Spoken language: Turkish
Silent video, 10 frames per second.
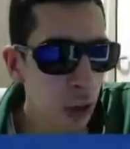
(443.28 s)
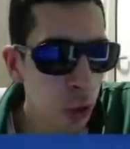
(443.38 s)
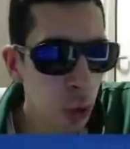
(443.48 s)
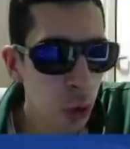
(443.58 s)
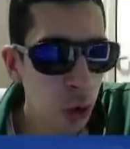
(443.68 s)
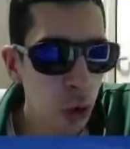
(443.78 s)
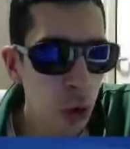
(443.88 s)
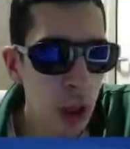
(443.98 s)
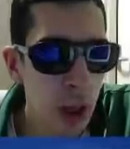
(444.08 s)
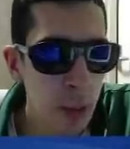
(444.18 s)
Şu oyuncuyla
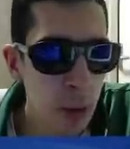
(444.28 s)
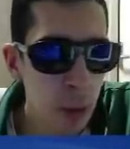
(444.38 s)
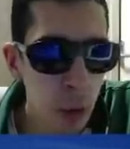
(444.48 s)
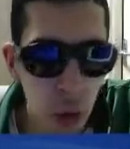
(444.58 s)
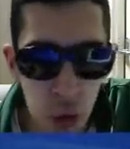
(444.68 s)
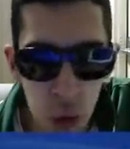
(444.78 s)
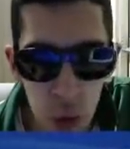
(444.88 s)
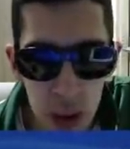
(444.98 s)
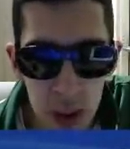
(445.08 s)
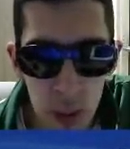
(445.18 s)
oynanmıyor. Bu oyuncuyla
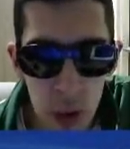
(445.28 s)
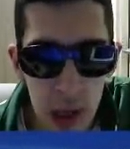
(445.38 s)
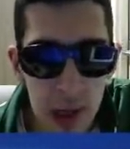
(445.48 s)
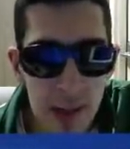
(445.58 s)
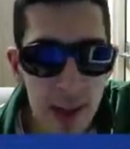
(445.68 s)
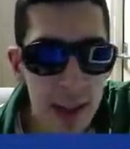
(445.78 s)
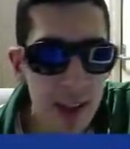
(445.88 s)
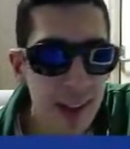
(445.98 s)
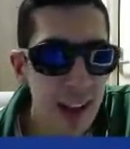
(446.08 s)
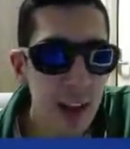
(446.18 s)
oynanmıyor. Yani zaten
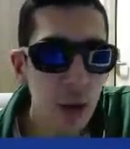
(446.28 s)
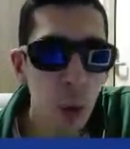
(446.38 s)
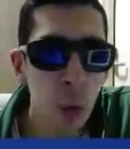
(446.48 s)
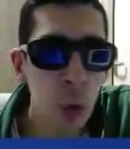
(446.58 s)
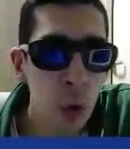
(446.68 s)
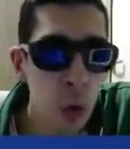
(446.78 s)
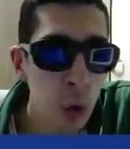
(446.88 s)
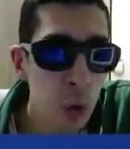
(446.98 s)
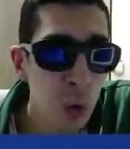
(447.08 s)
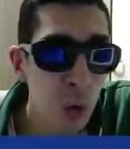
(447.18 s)
sadece oyunun
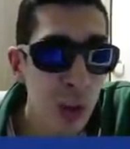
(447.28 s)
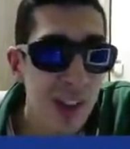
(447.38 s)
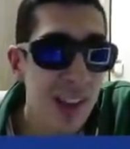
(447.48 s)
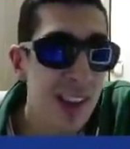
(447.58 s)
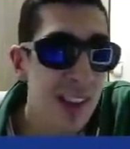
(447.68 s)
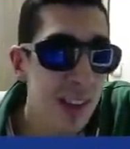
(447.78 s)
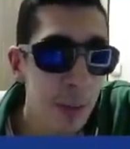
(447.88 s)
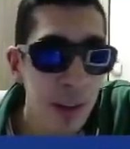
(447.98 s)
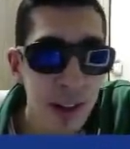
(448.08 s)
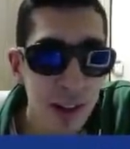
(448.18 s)

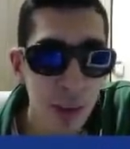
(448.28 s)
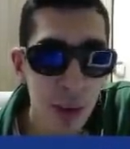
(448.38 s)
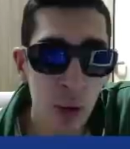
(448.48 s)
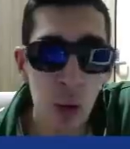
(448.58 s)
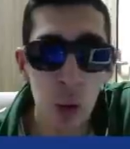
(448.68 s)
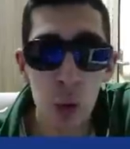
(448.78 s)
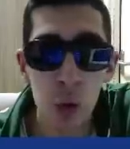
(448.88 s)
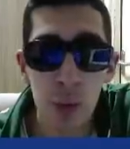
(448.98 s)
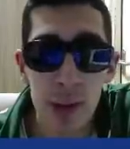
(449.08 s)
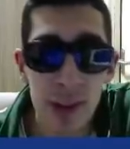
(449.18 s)
%8'lik bir kısmı, %9'luk
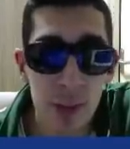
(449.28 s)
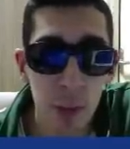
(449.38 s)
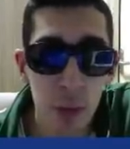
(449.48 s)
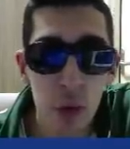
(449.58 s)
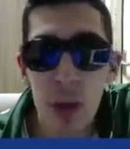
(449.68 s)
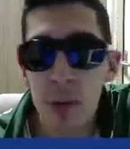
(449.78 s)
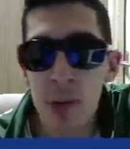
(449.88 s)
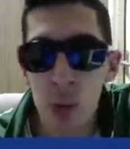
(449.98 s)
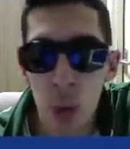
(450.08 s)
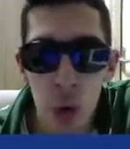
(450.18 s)
bir kısmı Food
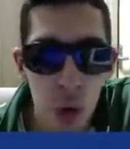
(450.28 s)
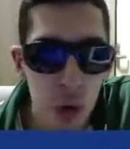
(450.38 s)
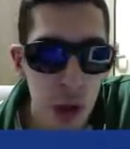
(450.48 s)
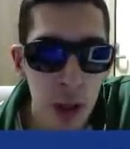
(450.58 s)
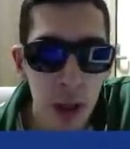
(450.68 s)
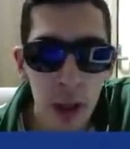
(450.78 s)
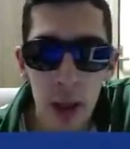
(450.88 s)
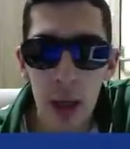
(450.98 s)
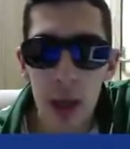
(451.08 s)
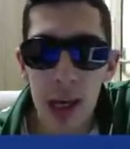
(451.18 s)
Champions oynuyorsa
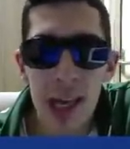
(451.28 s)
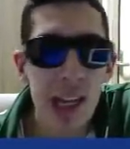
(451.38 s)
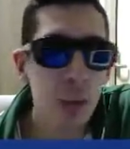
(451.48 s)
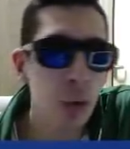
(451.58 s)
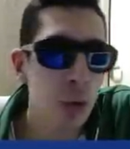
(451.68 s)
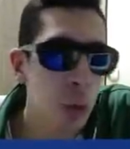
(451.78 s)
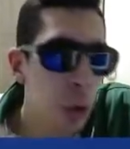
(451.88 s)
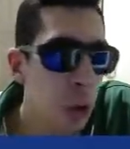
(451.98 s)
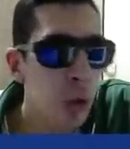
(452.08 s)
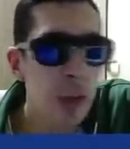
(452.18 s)
eSports'un bu
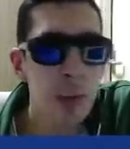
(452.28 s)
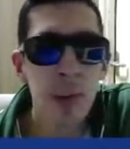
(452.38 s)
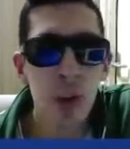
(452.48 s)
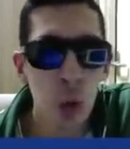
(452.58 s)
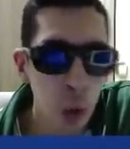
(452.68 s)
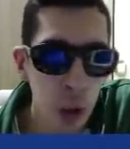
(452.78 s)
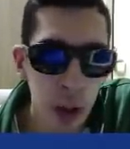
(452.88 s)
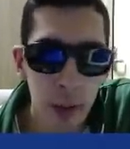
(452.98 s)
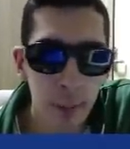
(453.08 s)
konuyu düzeltmemesi çok doğal.